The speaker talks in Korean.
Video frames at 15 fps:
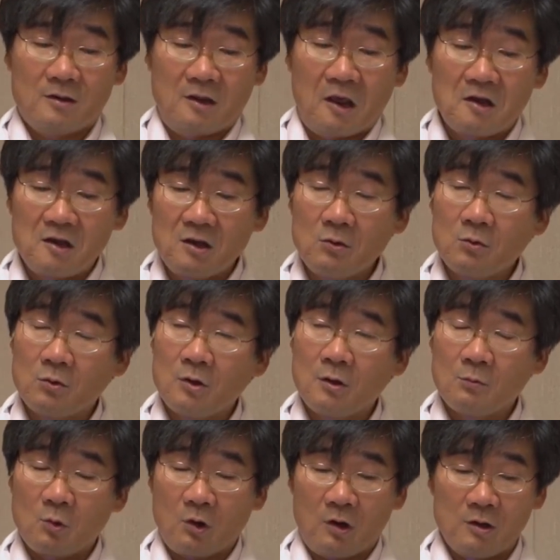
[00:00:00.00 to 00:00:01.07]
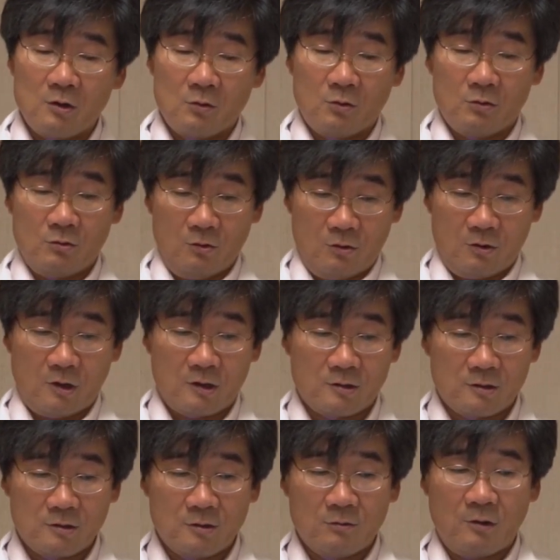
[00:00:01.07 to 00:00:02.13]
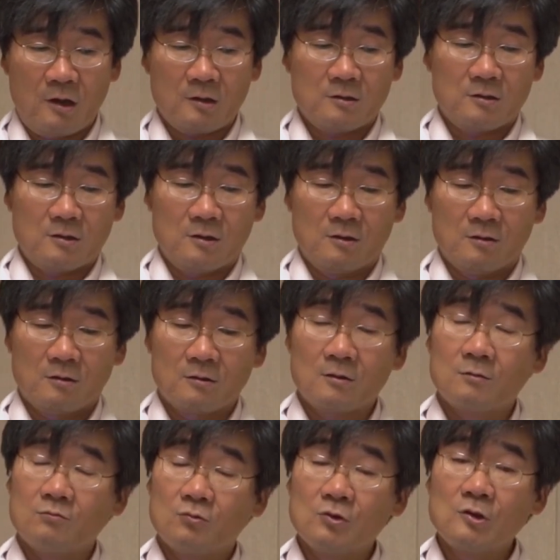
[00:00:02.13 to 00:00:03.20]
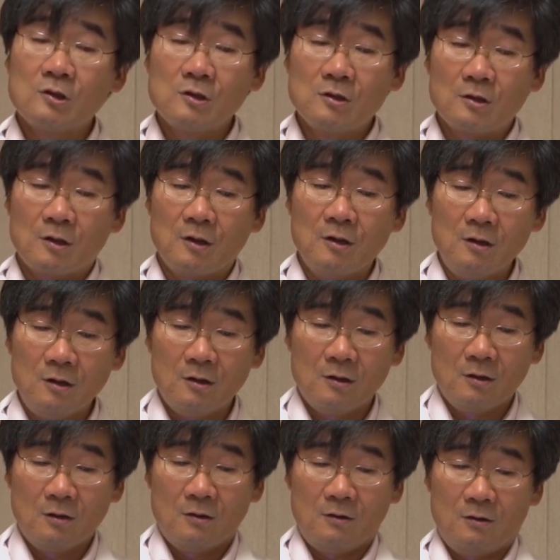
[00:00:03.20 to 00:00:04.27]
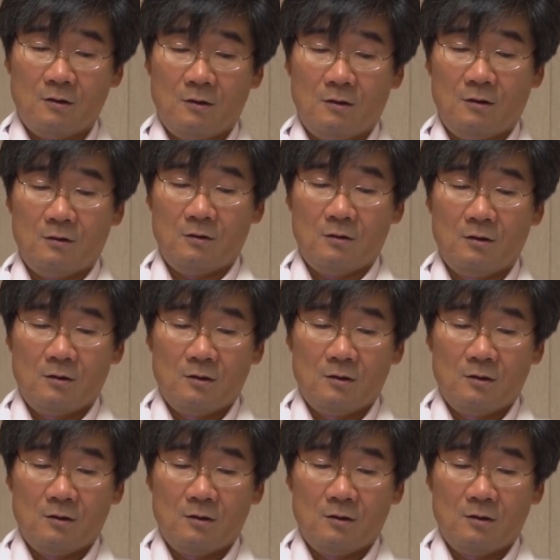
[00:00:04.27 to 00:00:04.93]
대기오염과 관련된 여러 가지 그 화학적인 어떤 물질들이 에, 예,